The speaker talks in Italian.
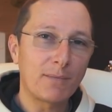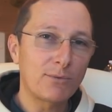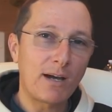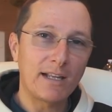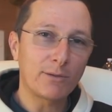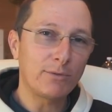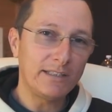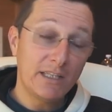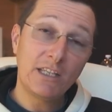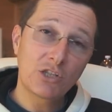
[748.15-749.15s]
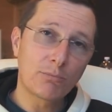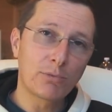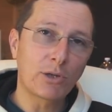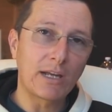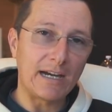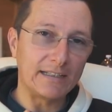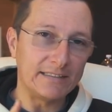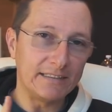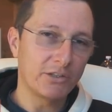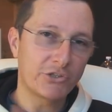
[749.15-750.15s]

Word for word: manuale, quindi ISO bloccati,